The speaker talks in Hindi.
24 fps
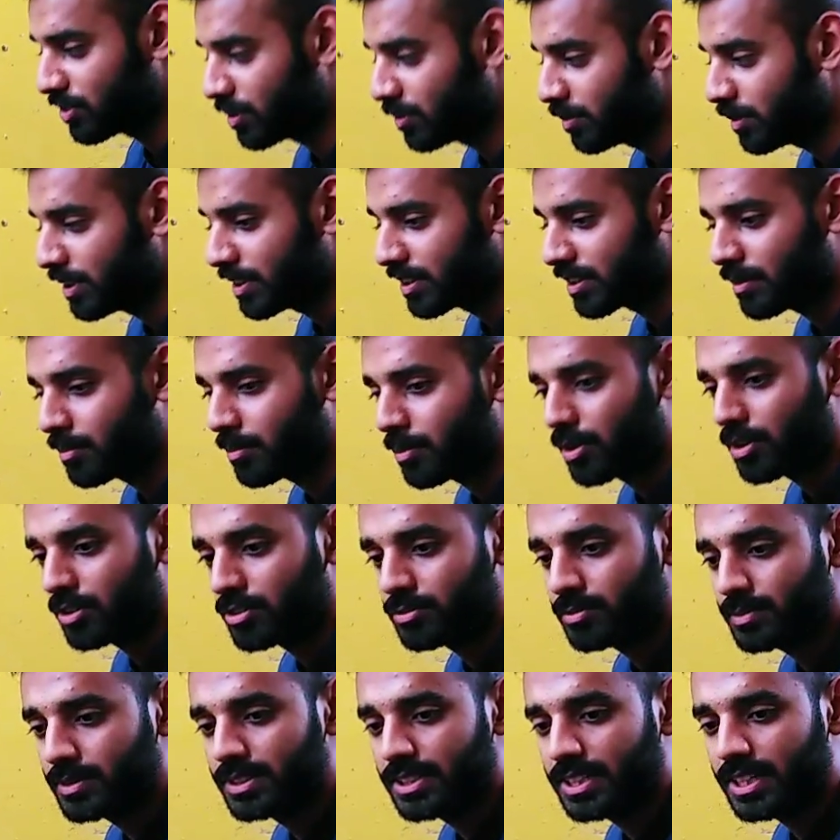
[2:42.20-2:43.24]
अभी इनका
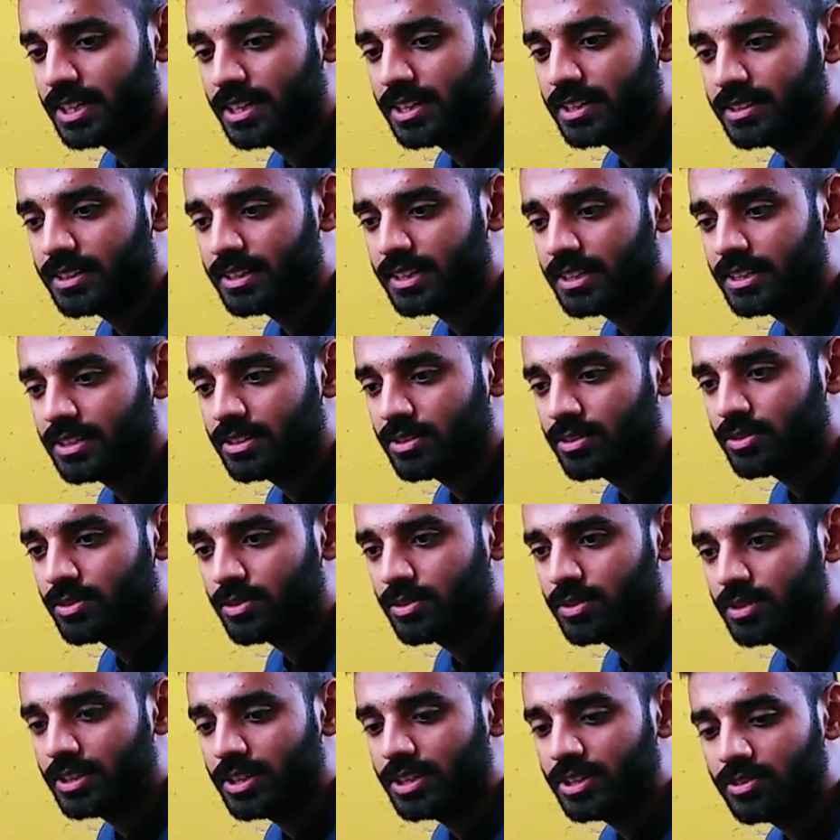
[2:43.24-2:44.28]
बॉक्स भी चेक करते हैं
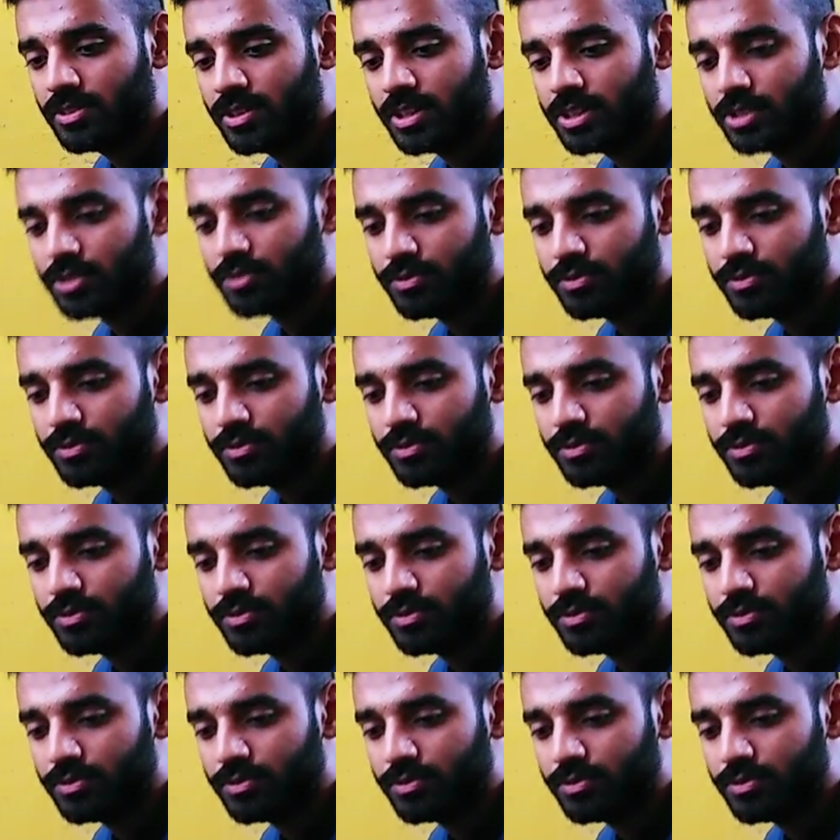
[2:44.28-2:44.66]
और इनों का तो